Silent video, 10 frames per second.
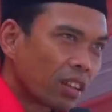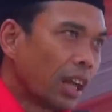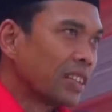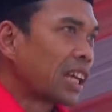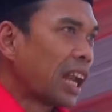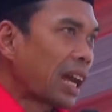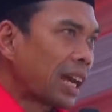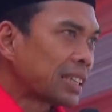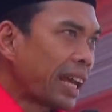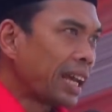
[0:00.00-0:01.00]
Jangan
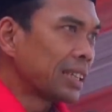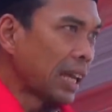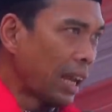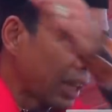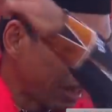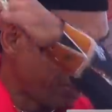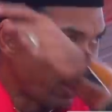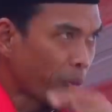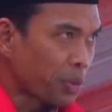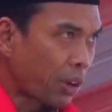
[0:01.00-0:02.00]
salahkan saya, salahkan
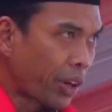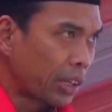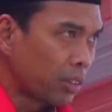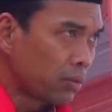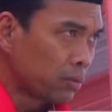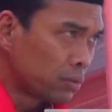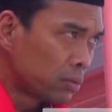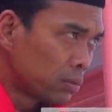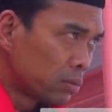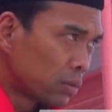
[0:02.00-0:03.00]
pilot pesawat itu.
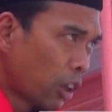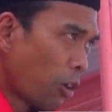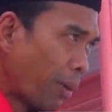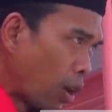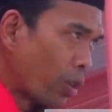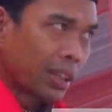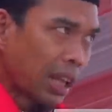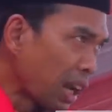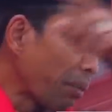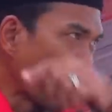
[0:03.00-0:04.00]
Kalau mau
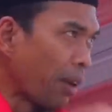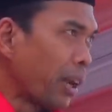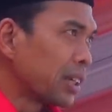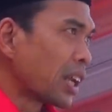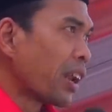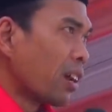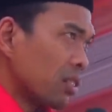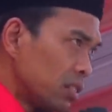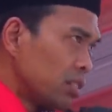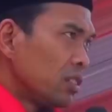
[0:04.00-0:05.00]
datang rame-rame ke sana.
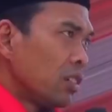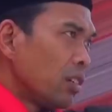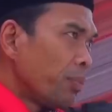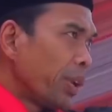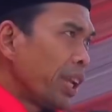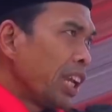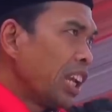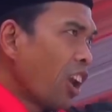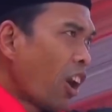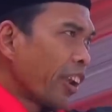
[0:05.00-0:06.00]

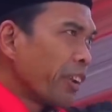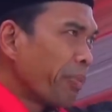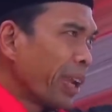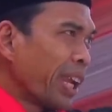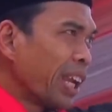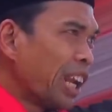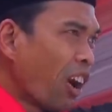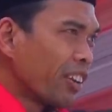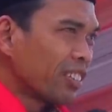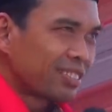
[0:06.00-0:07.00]
Pilot,
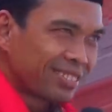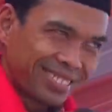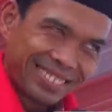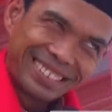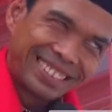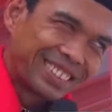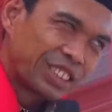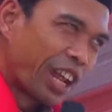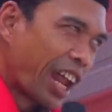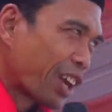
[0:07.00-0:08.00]
pilot.
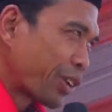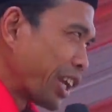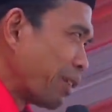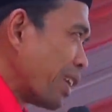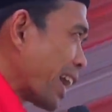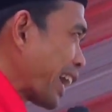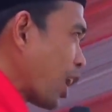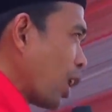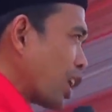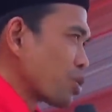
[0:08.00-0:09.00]
Saudara yang dimuliakan
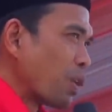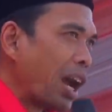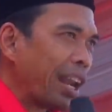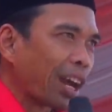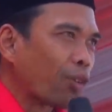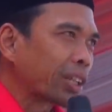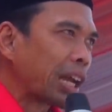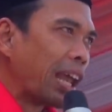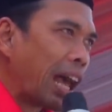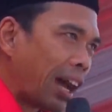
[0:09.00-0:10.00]
Allah Subhanahu wa
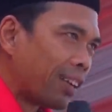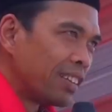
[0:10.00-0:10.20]
taala,